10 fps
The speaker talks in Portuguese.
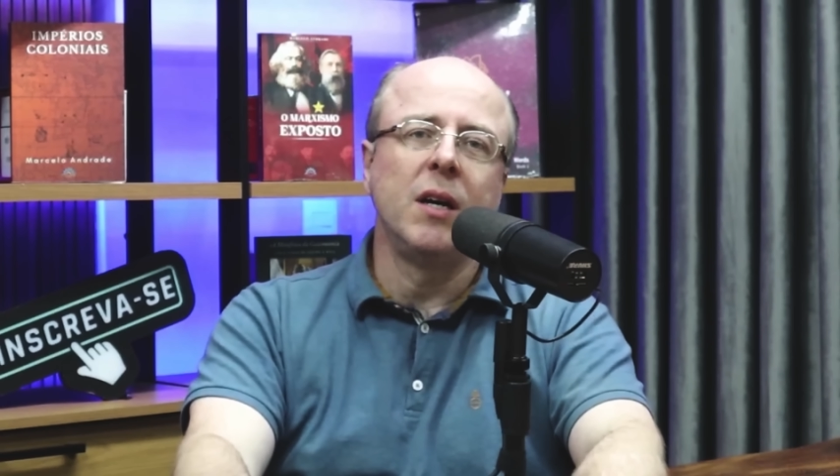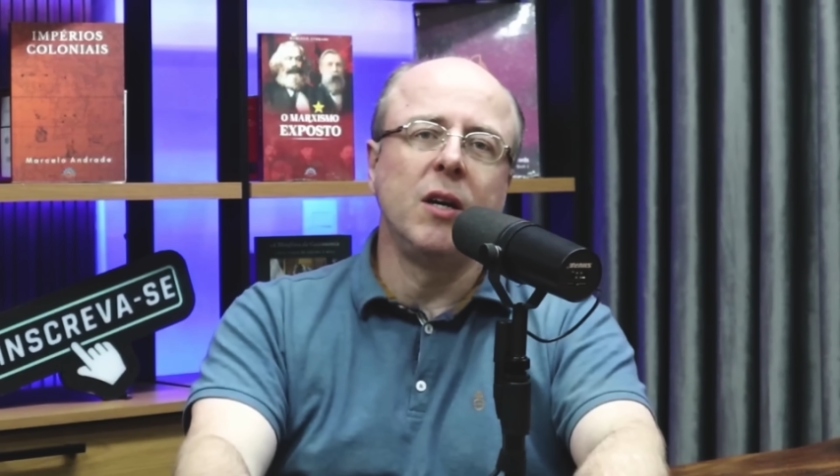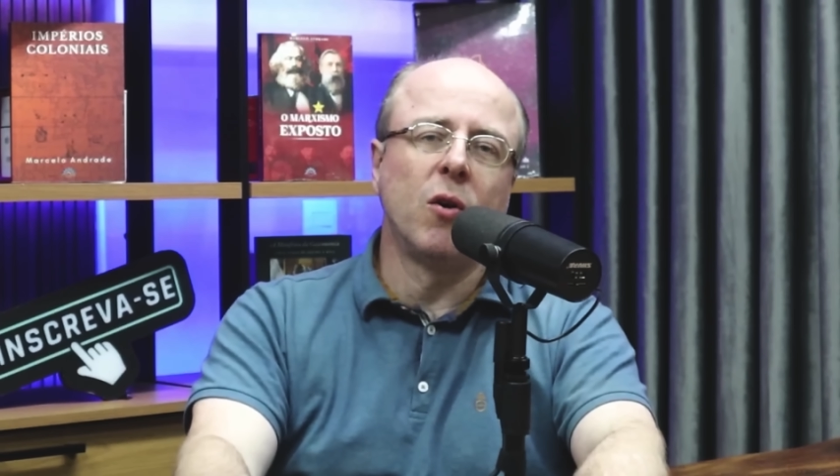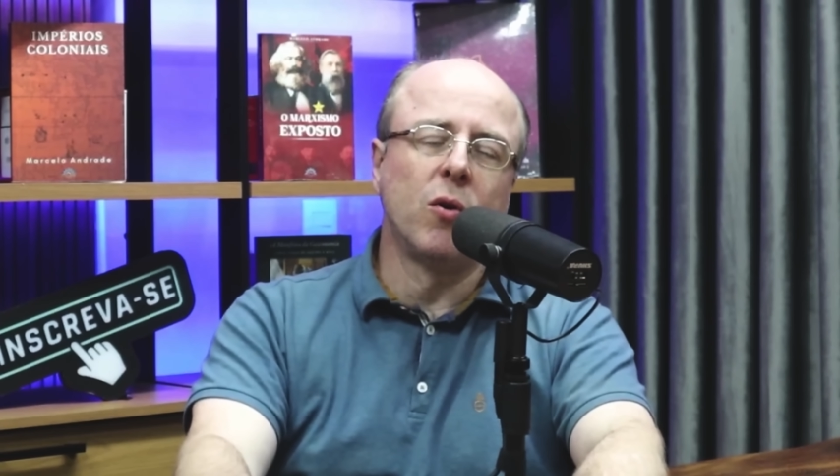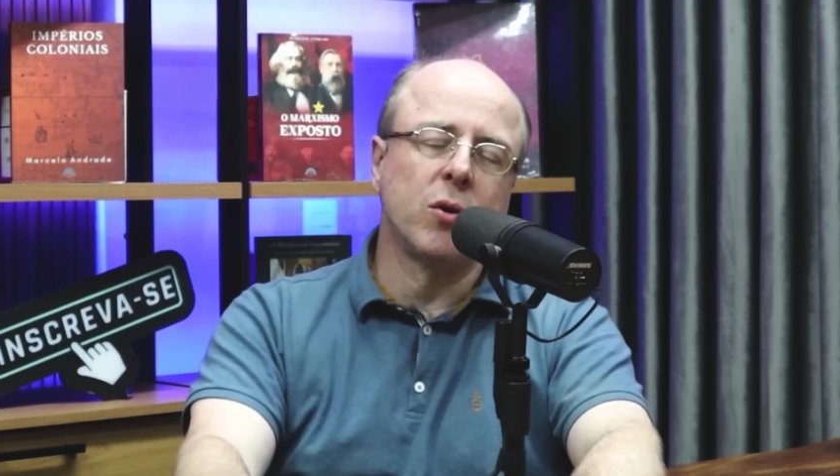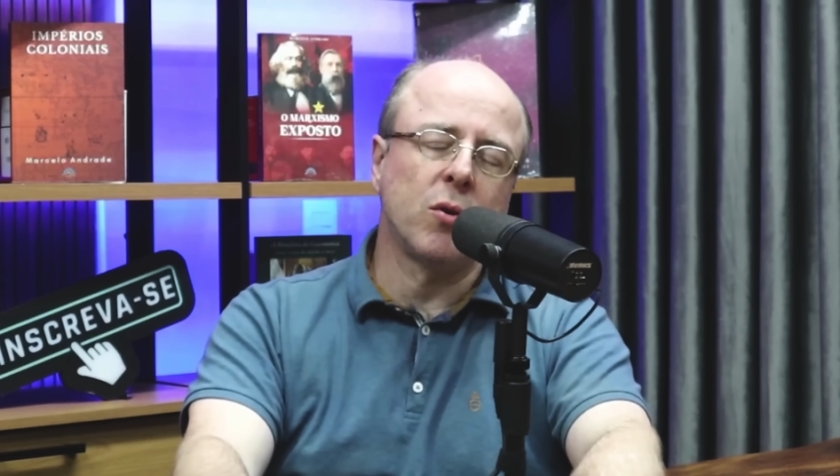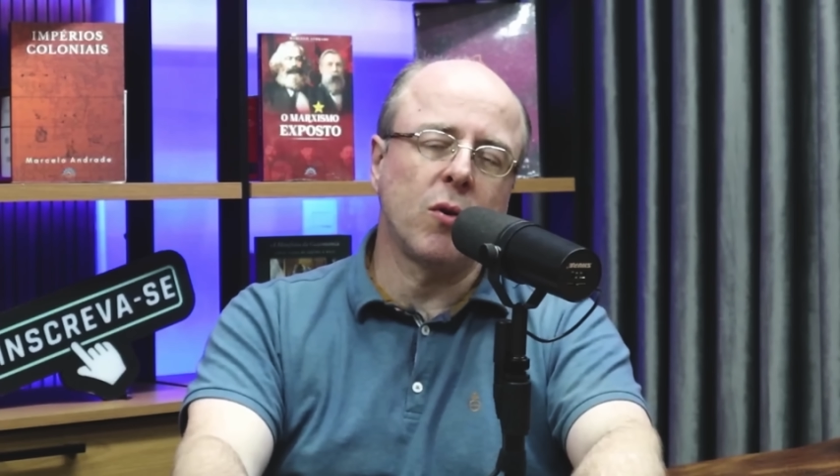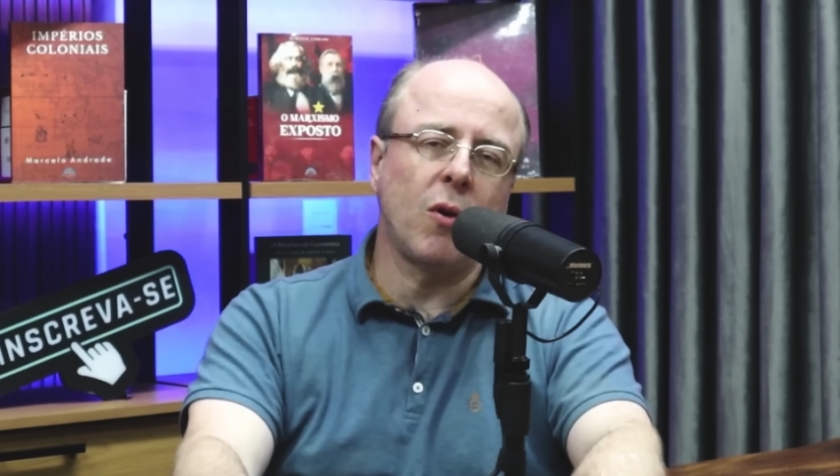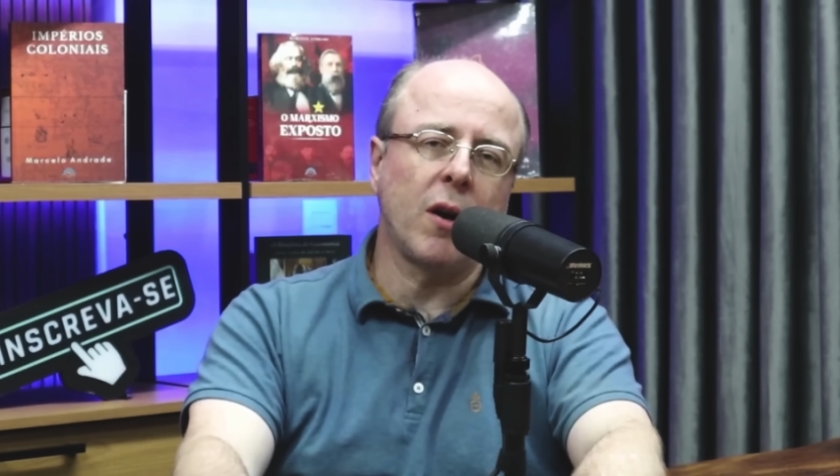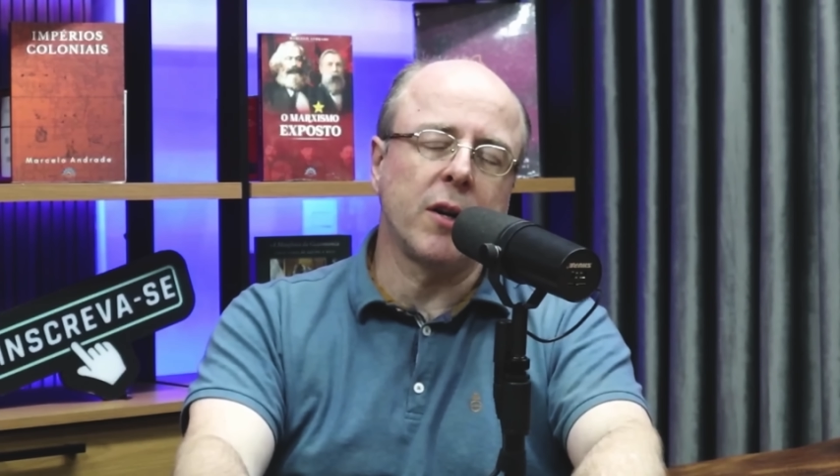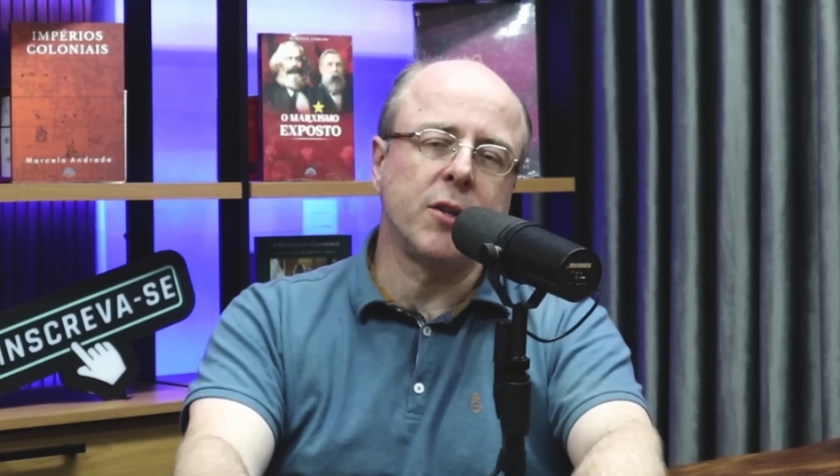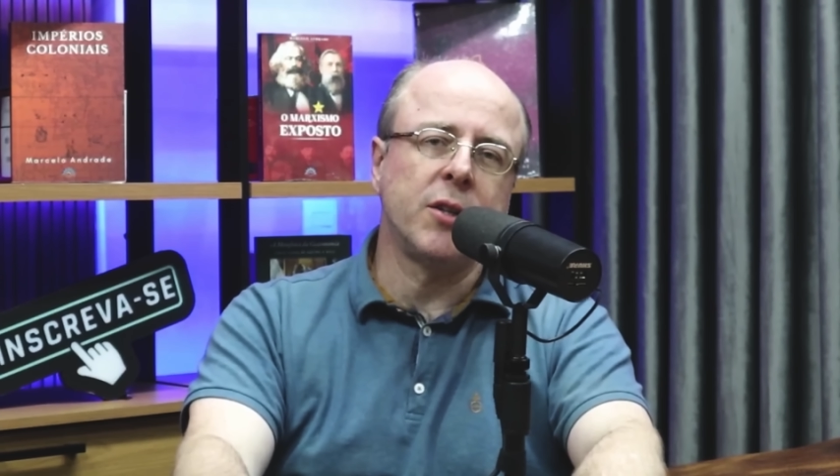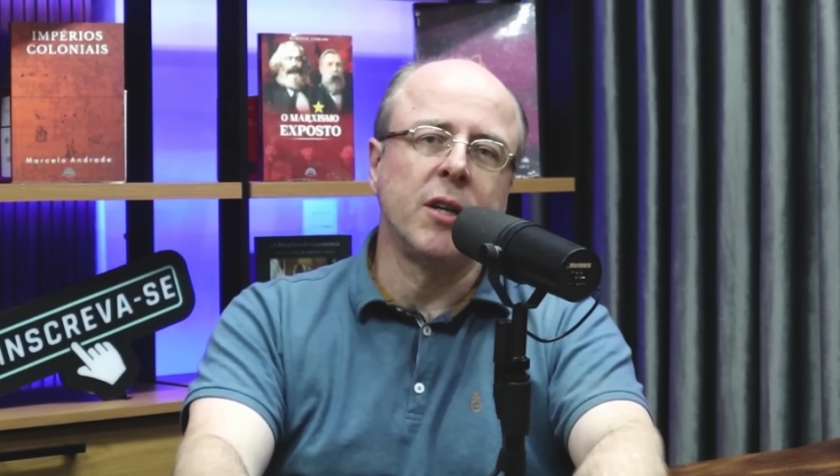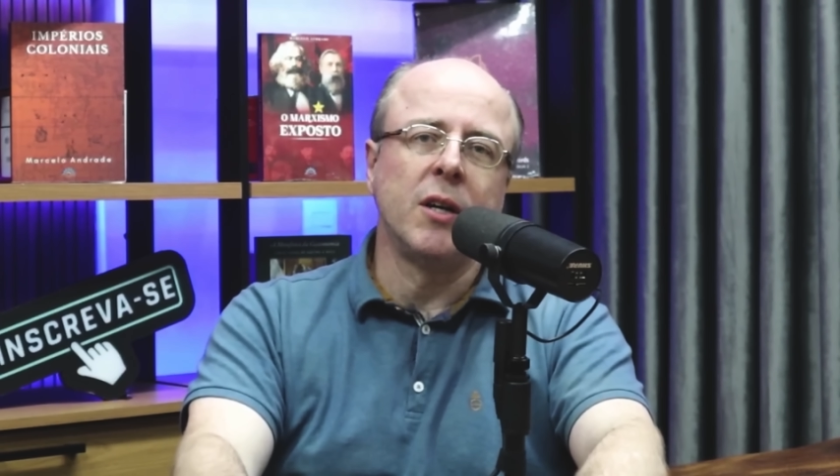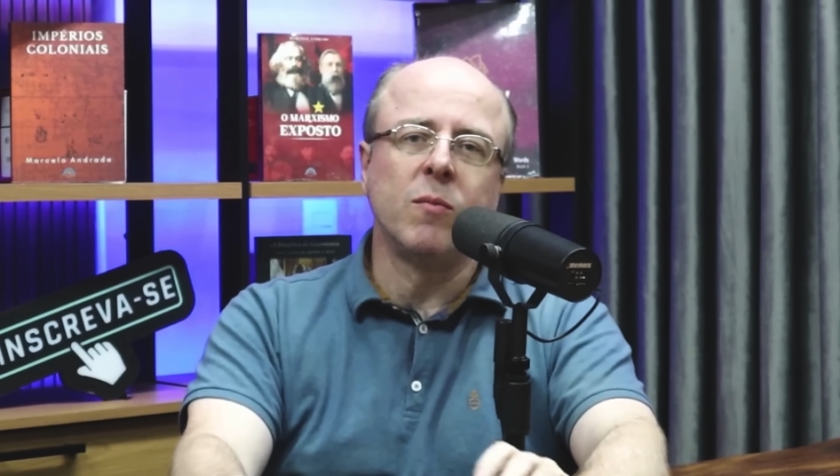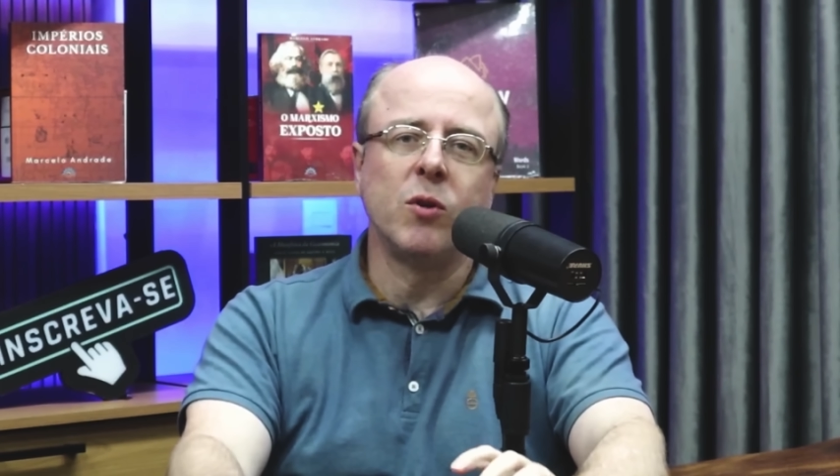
e outro corte.